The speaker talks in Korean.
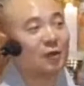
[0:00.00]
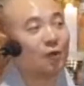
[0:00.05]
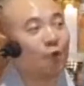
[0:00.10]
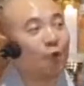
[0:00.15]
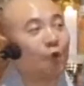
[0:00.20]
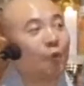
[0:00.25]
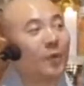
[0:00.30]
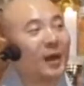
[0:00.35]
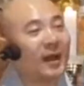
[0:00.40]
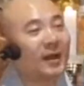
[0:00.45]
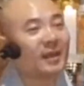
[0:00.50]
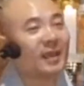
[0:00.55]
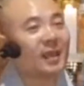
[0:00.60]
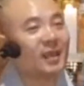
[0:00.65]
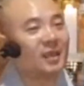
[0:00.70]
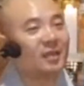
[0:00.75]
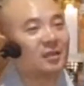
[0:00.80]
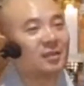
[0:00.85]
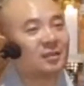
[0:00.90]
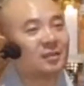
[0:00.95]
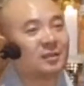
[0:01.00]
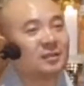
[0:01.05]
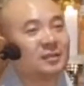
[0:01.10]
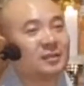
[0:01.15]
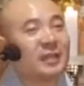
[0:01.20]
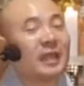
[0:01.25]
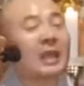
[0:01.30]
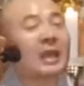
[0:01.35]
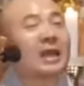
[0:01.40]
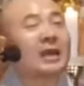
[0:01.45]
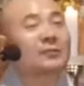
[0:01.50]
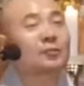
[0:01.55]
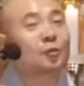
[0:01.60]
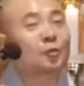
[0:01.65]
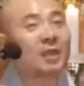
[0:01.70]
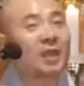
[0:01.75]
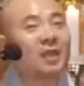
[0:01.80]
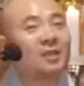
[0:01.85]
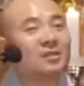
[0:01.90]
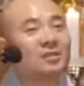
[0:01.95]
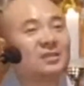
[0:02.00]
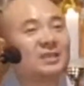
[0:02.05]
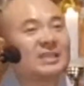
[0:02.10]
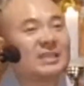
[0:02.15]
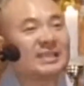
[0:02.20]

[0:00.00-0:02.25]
오방에 있는 내가 속해 있는